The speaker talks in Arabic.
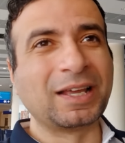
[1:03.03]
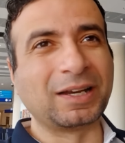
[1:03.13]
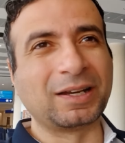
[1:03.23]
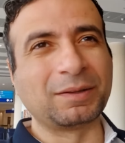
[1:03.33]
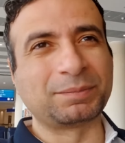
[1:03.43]

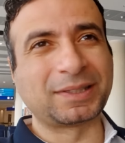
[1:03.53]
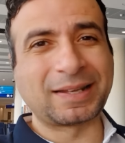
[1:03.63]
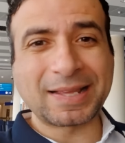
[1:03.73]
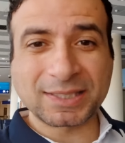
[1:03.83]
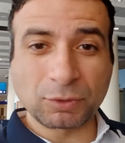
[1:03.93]
اللي
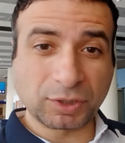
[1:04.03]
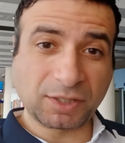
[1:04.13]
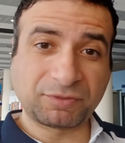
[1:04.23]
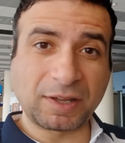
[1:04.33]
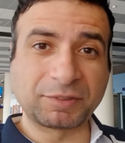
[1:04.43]
بتنزل
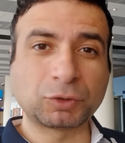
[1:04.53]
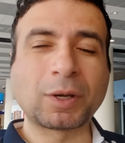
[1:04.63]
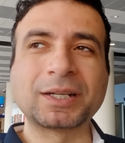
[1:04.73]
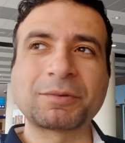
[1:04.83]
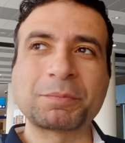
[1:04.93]
وظائف في افيتو
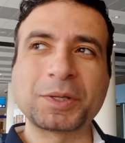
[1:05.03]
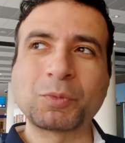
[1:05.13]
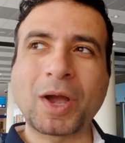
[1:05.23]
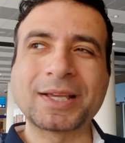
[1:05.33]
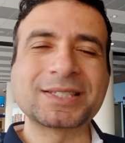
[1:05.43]
غالبا
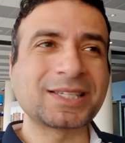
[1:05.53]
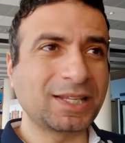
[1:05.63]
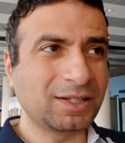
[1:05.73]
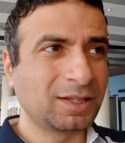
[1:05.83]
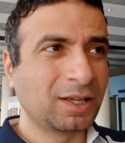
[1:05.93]
بيبقوا
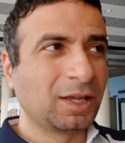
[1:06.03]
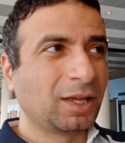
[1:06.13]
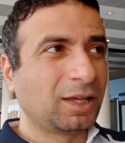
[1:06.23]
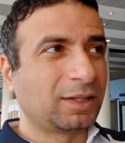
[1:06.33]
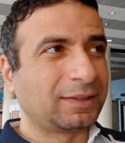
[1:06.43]
عايزين
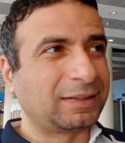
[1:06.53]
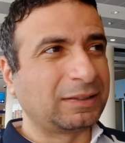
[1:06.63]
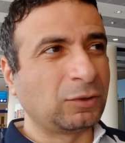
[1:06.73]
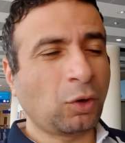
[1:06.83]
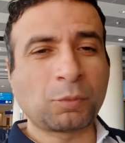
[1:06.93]

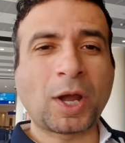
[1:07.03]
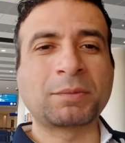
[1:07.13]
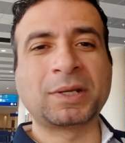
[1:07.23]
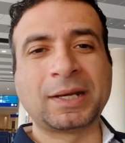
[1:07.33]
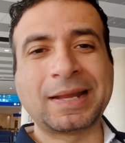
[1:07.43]
نوع
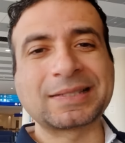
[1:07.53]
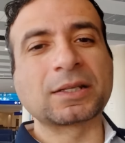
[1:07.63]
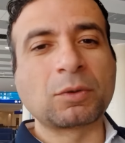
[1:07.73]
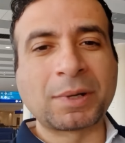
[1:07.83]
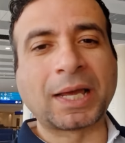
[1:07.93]
معين من
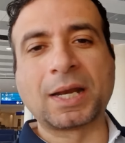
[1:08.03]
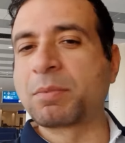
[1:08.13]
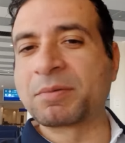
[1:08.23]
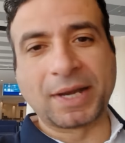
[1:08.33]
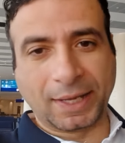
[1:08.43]
الناس اللي هم
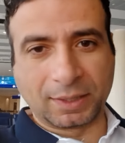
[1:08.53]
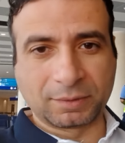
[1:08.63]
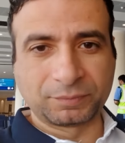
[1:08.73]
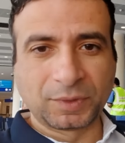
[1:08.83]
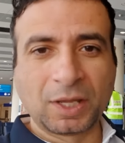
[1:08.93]
الغلابه من
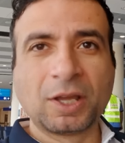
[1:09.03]
الاخر